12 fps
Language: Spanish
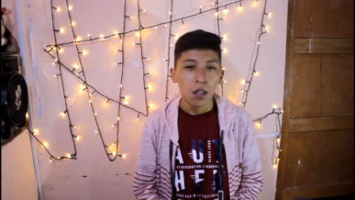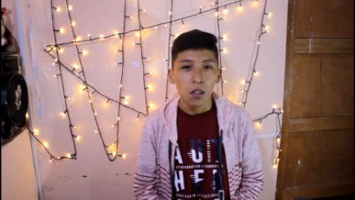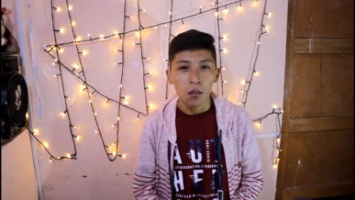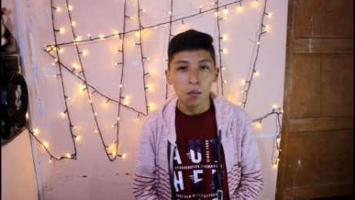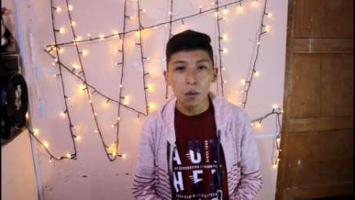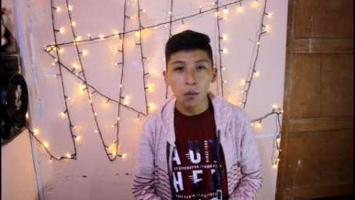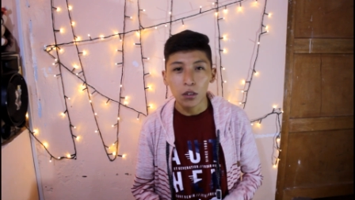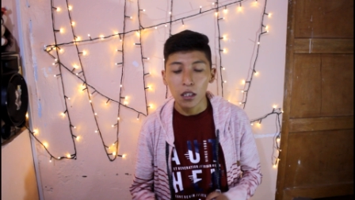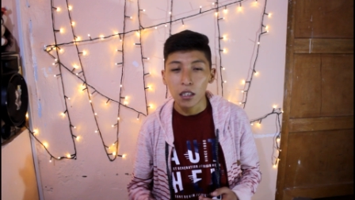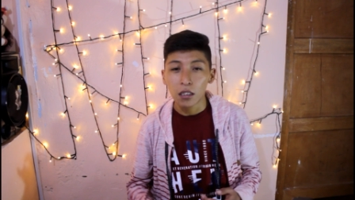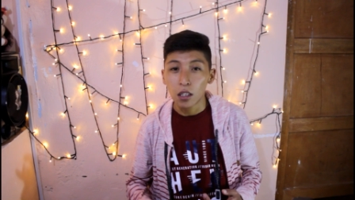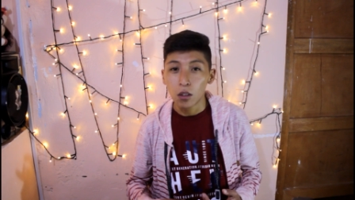Vemos
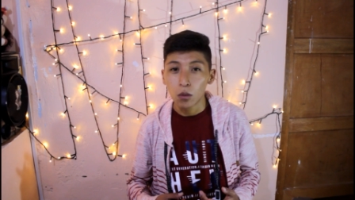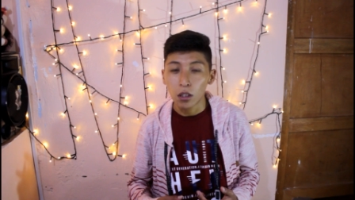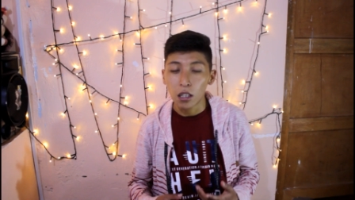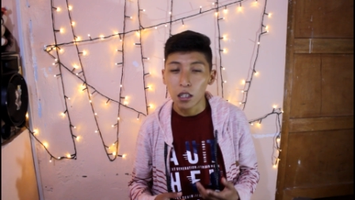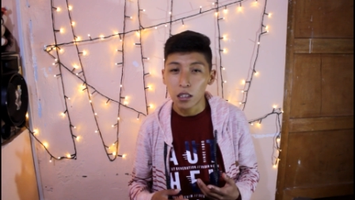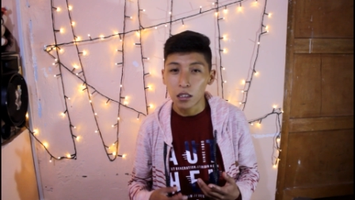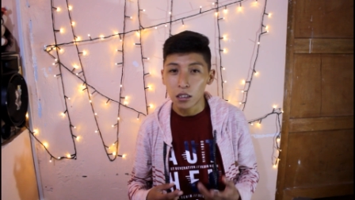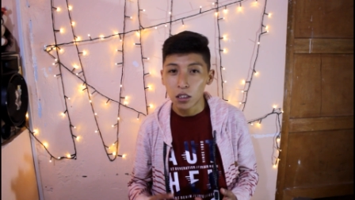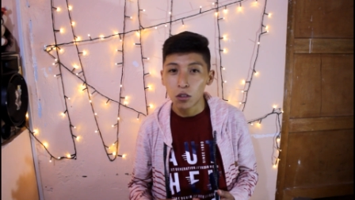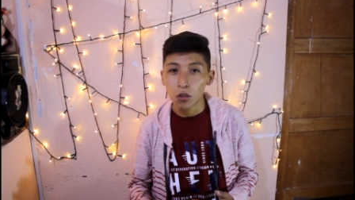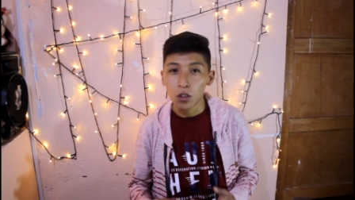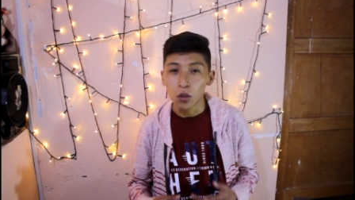que, es el, que ese
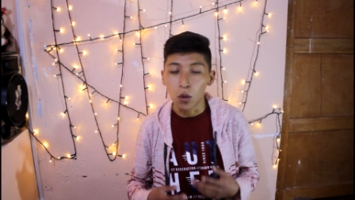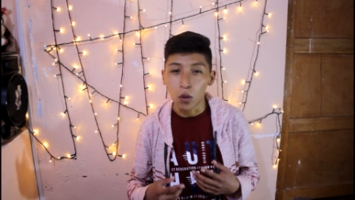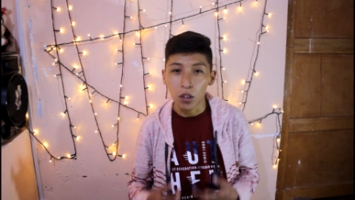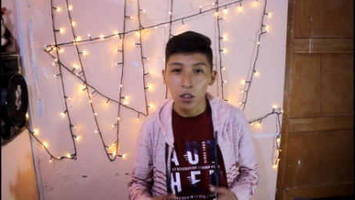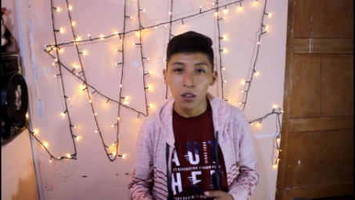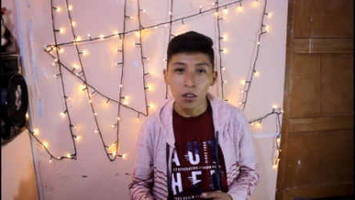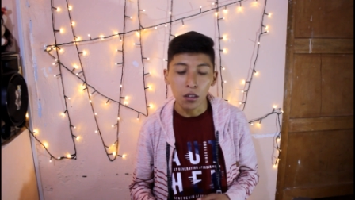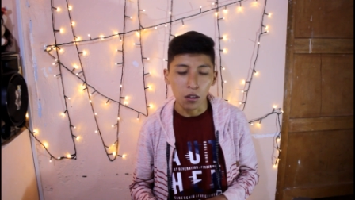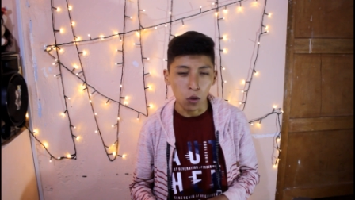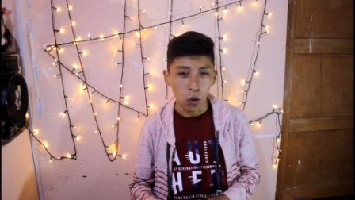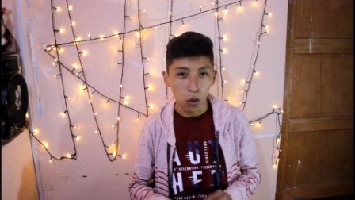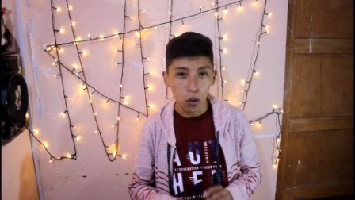sitio es colorido,
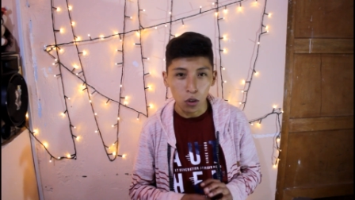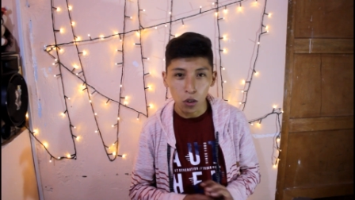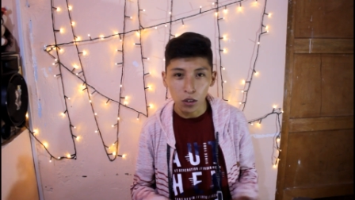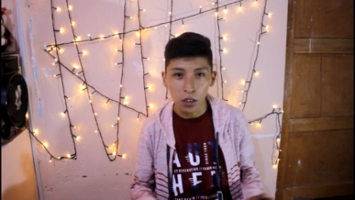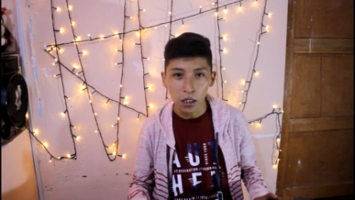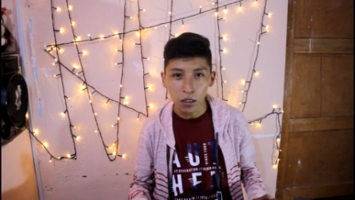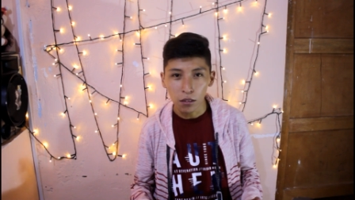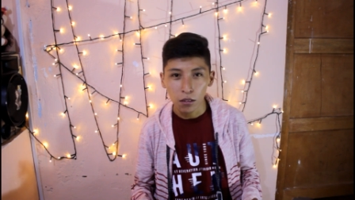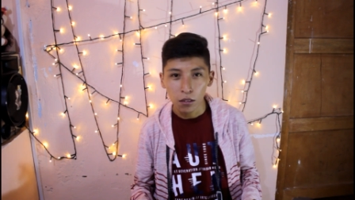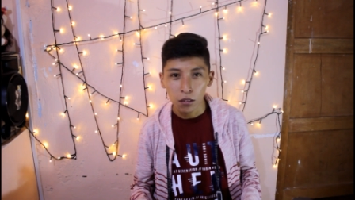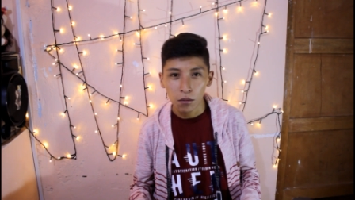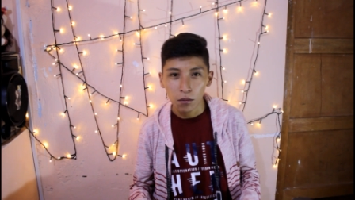color rosa,
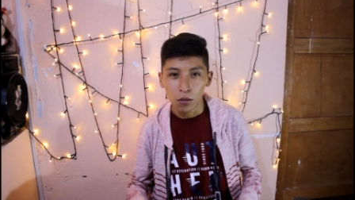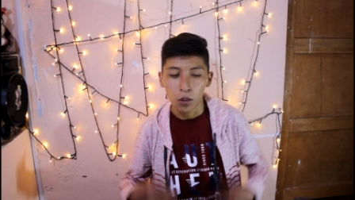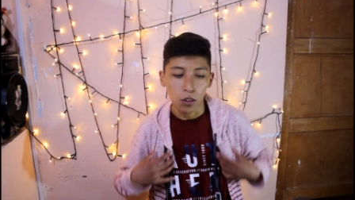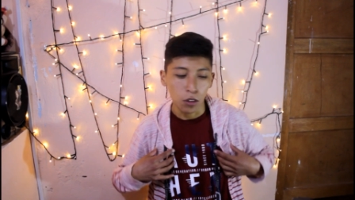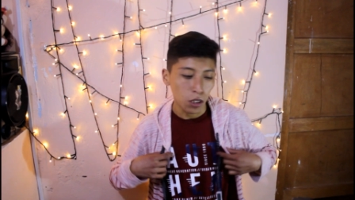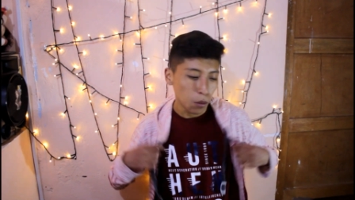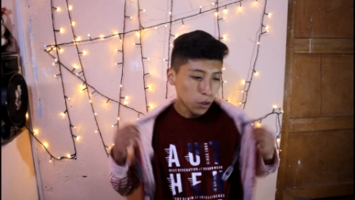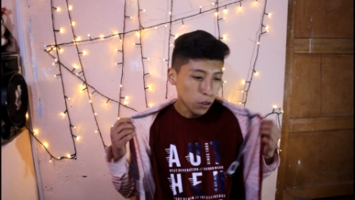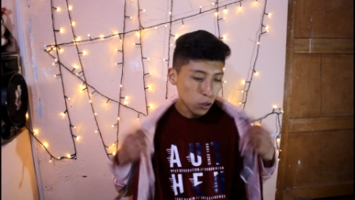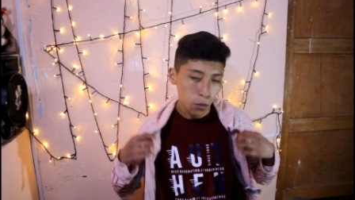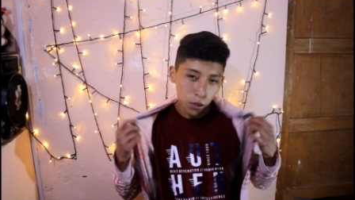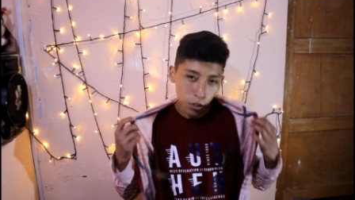bueno yo también
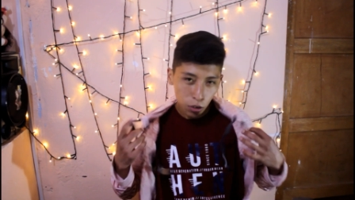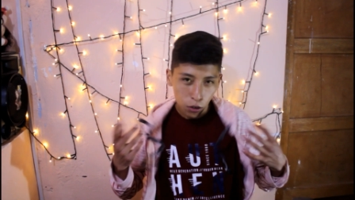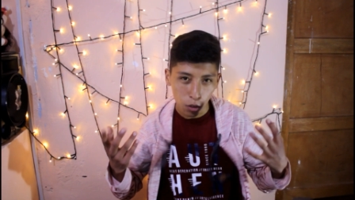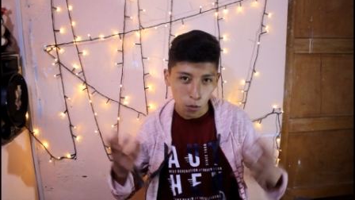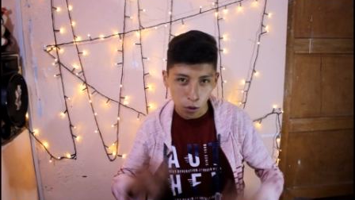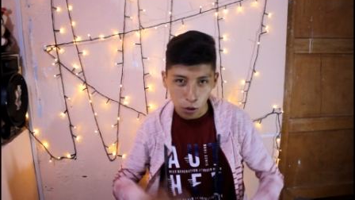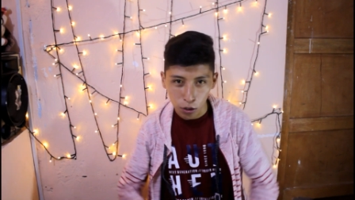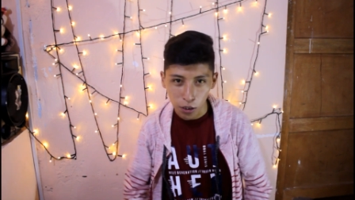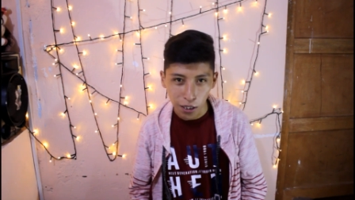estoy vestido como rosa